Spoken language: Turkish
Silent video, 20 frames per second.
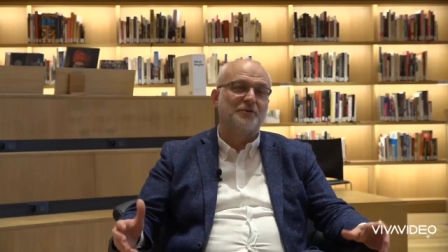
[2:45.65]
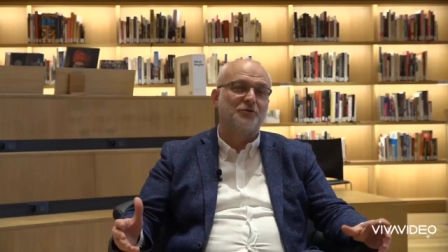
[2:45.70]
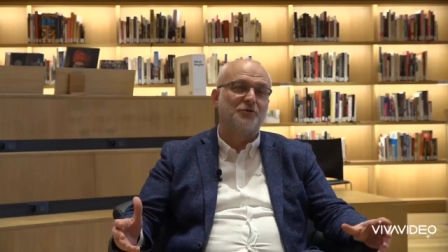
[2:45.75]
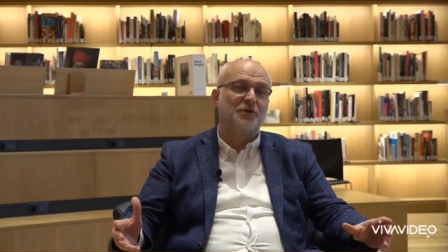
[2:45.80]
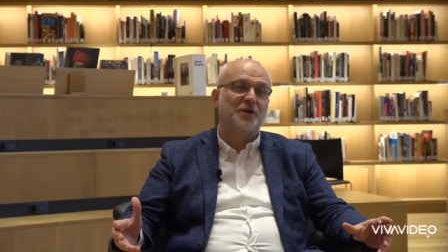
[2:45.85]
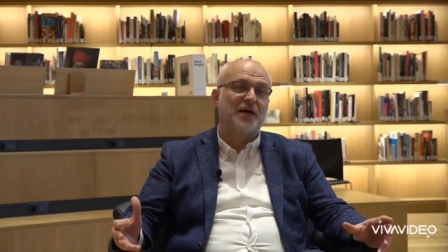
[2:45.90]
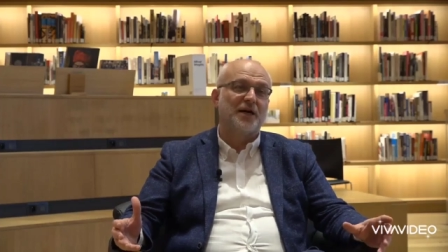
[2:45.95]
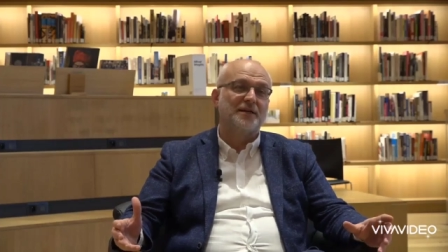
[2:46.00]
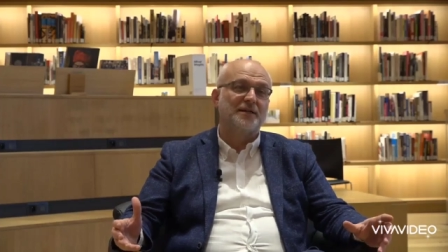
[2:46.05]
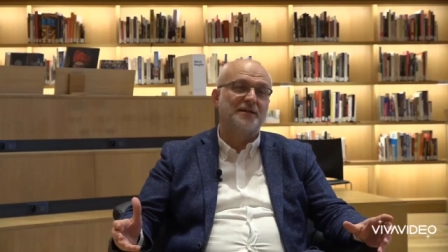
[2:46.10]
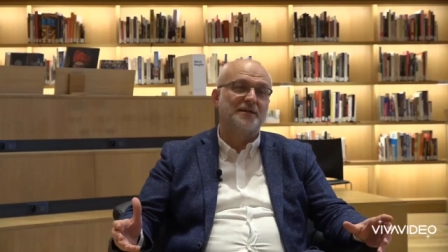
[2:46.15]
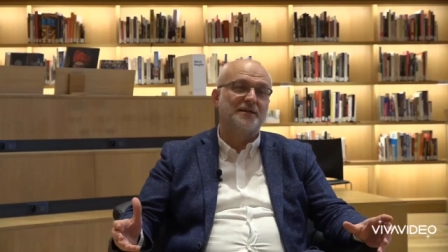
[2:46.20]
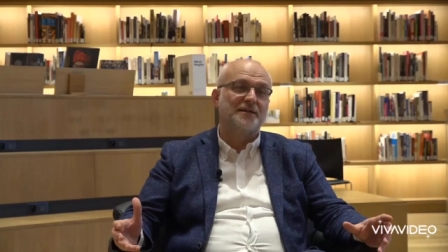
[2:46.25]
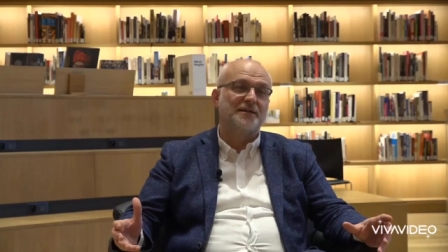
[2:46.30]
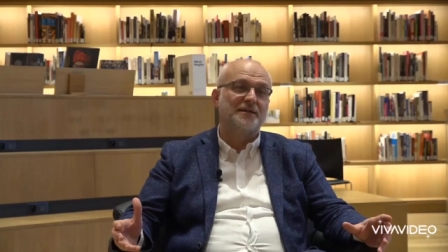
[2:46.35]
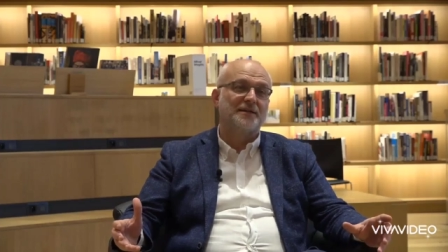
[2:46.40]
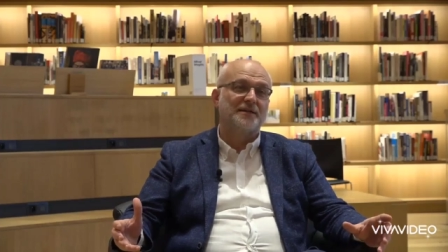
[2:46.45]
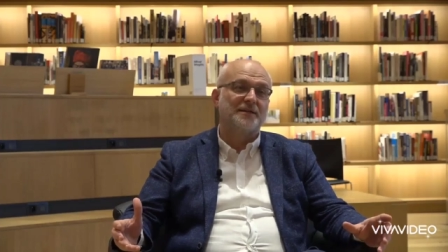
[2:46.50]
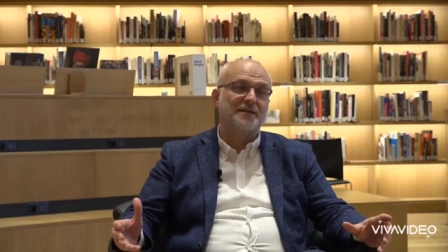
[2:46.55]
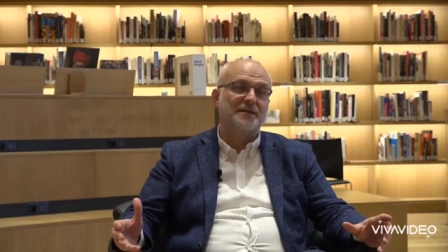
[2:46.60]
dünyayı
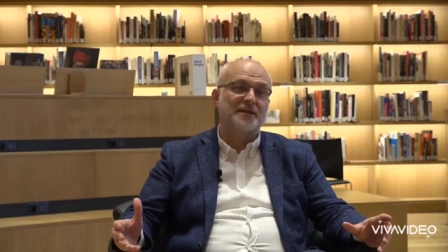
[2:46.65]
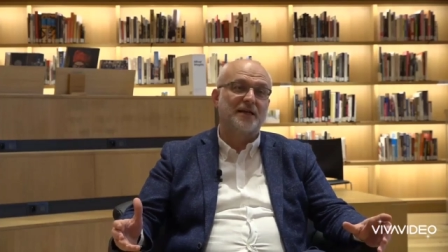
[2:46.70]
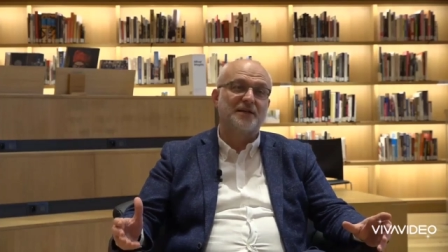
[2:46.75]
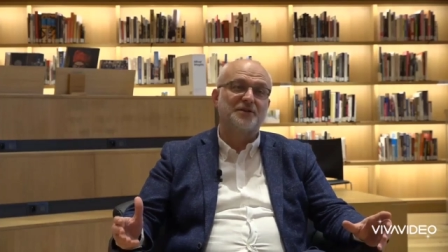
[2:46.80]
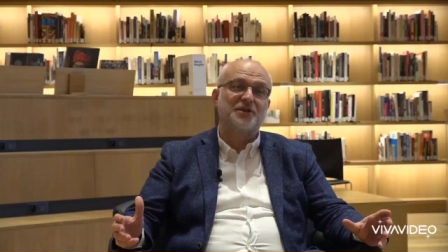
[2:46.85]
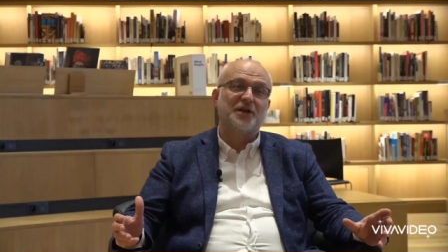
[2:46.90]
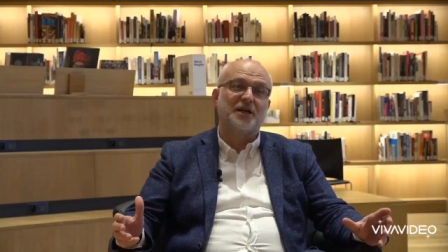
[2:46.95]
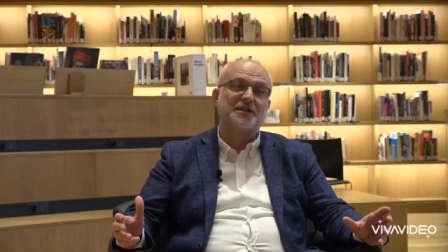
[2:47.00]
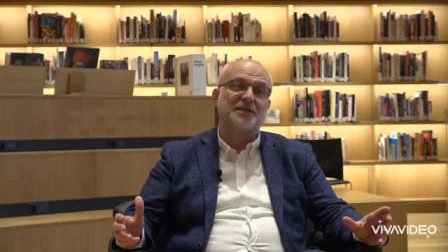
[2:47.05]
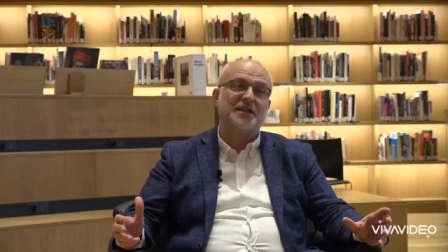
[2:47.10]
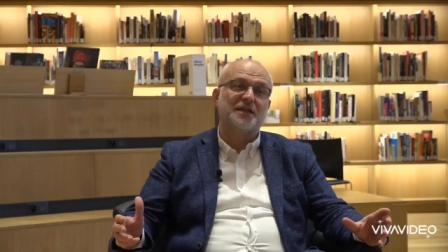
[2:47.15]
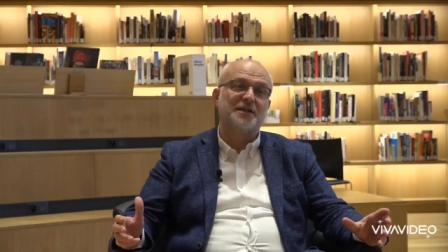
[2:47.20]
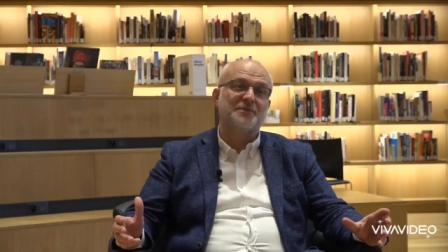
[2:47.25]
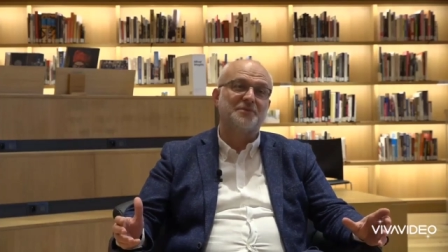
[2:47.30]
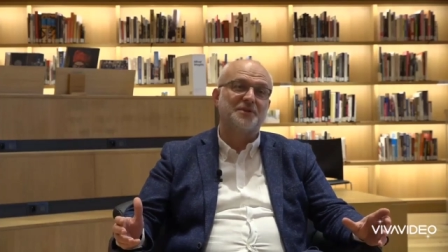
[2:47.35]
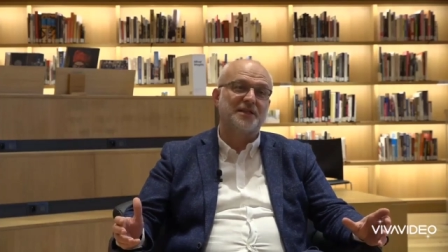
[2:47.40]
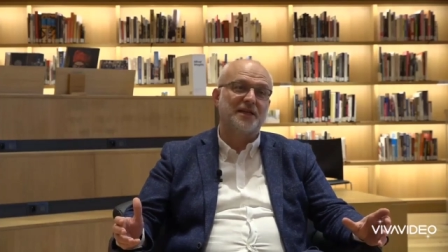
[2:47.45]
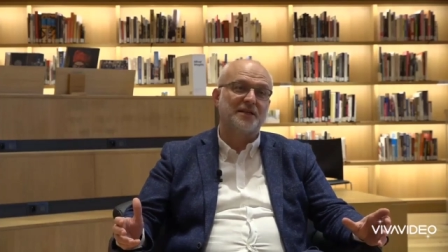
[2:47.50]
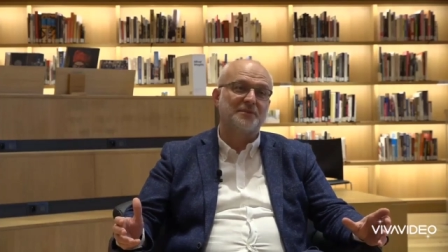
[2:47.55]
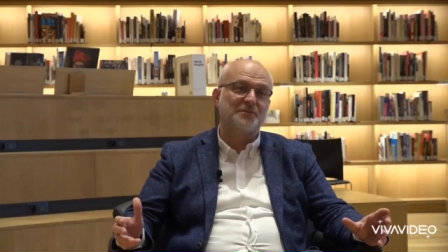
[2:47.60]
sadece
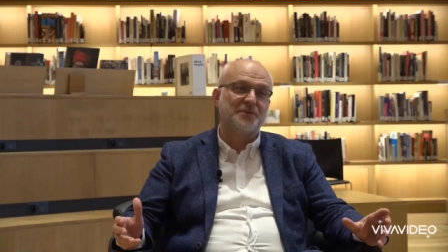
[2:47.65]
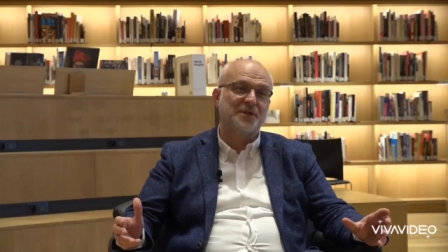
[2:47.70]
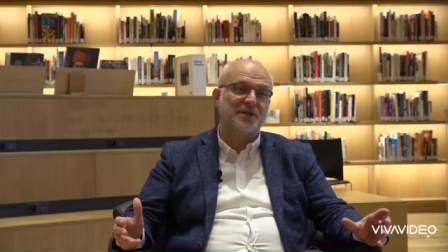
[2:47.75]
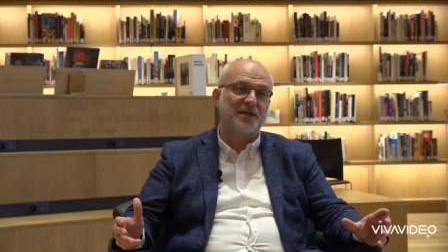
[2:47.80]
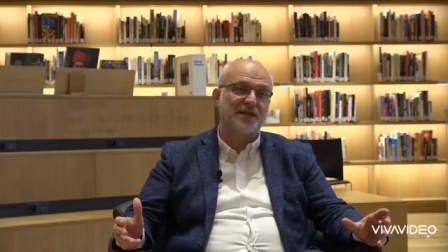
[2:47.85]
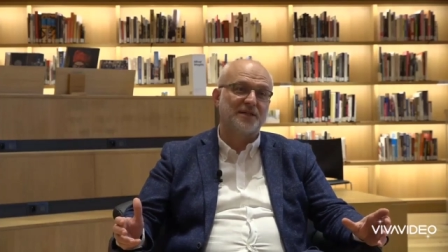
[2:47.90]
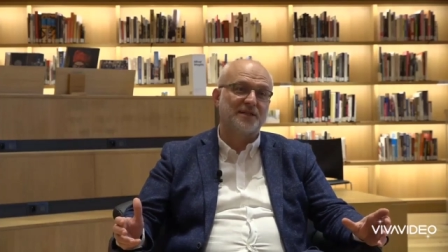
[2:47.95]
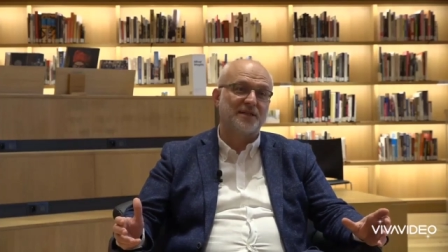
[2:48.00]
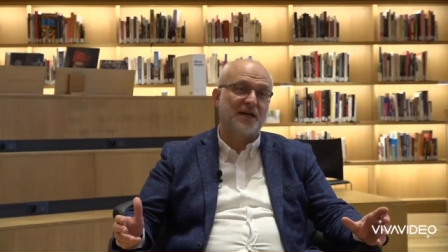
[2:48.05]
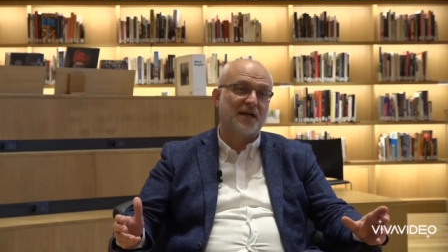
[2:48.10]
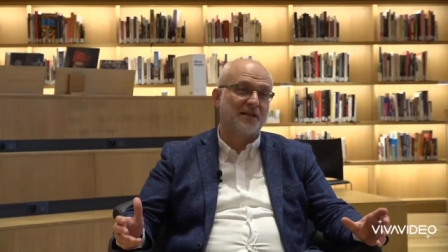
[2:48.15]
atalarımızdan miras